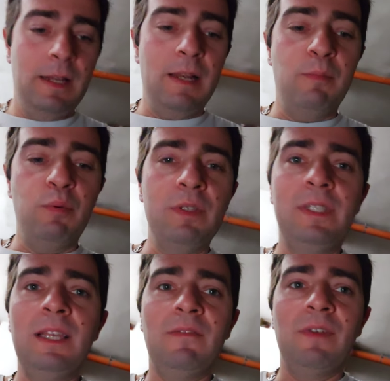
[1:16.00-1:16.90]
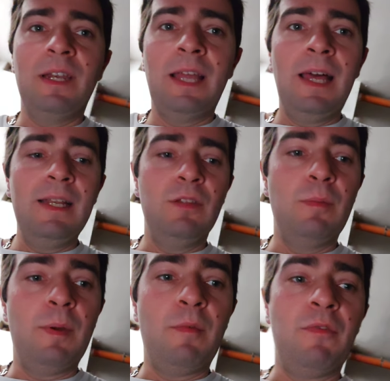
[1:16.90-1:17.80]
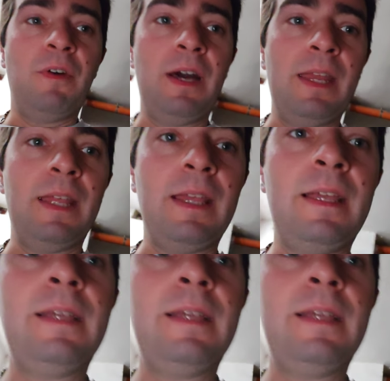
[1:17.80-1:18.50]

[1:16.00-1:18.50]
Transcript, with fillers: le pulizie invernali dobbiamo fare